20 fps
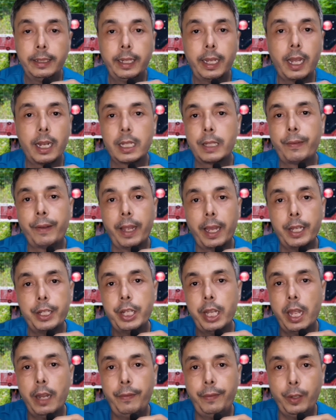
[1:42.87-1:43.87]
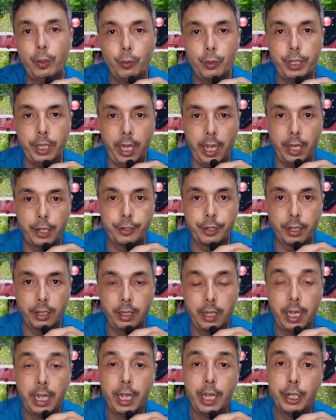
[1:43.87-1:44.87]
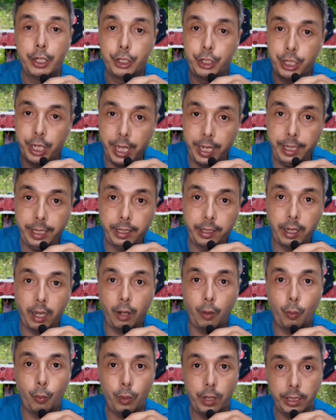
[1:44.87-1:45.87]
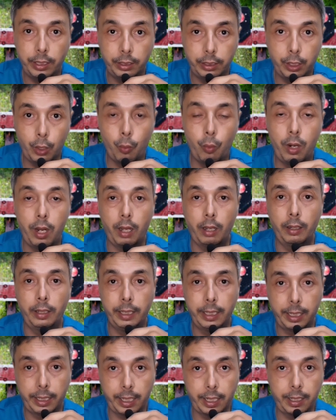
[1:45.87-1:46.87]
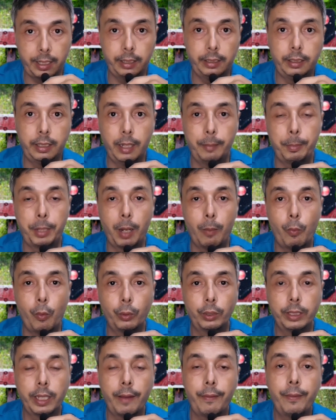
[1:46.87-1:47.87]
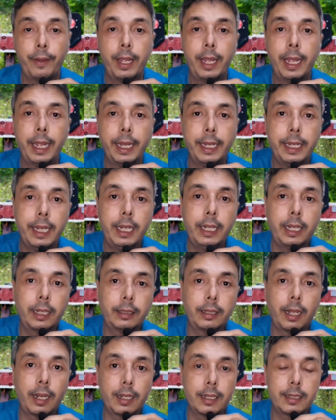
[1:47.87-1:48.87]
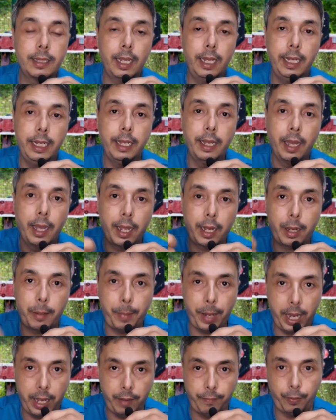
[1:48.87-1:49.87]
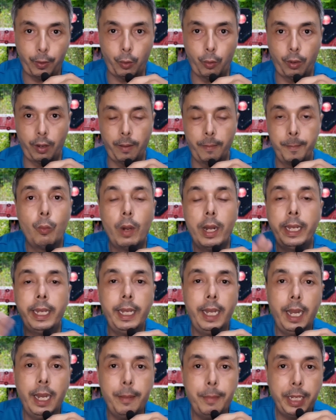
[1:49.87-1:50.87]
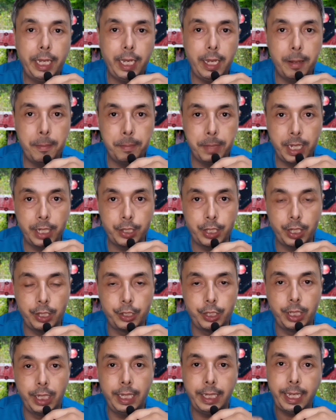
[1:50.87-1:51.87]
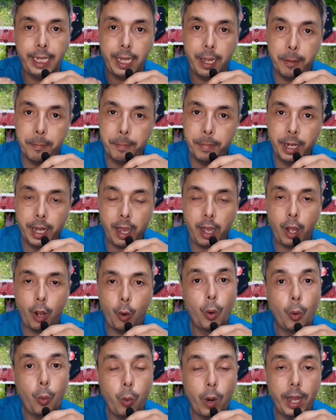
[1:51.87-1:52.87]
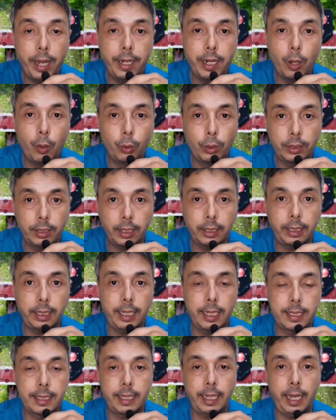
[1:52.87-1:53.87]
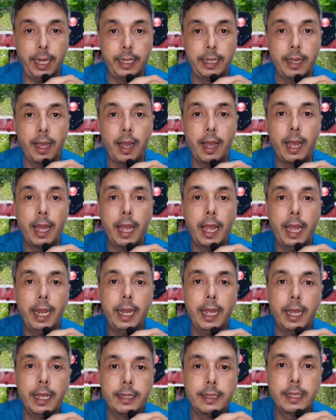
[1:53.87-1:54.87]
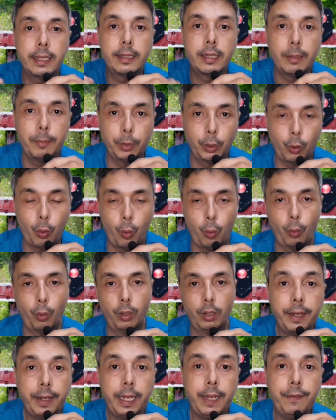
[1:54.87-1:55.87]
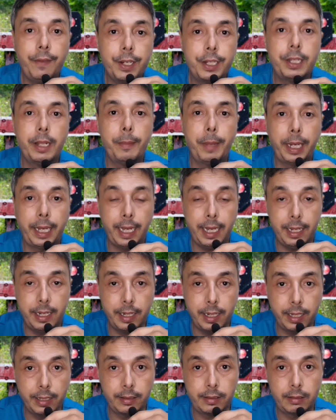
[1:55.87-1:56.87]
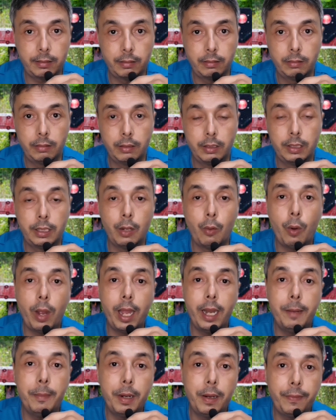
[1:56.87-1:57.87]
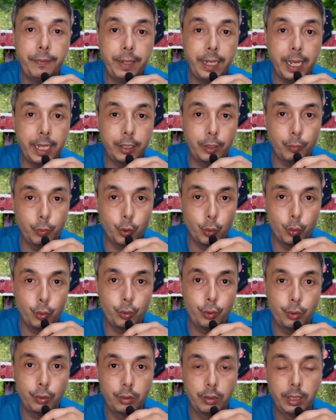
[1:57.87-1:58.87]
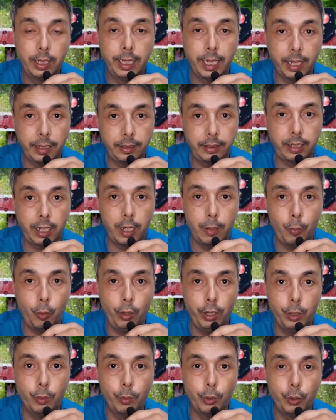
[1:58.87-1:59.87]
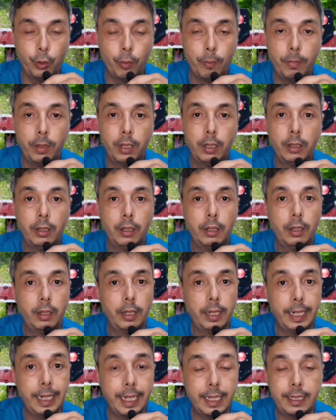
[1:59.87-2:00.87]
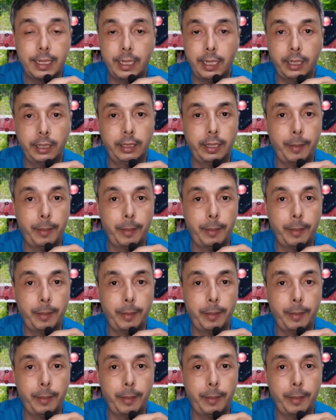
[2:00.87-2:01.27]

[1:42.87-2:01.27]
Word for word: تيخلص فيها غير شي 2000 وشي حاجه الشركه ولا الدوله الا كان خدام كموظف هي اللي كتخلص عليه 4000 الاخرى ولكن حنا ما كيهمناش هادشي اللي كيهمنا هو انه التغطيه الصحيه على اساس المدخول فكيفاش دابا كاين الناس سواء من الفئات بجوج اللي غنتكلموا عليهم اليوم الناس اللي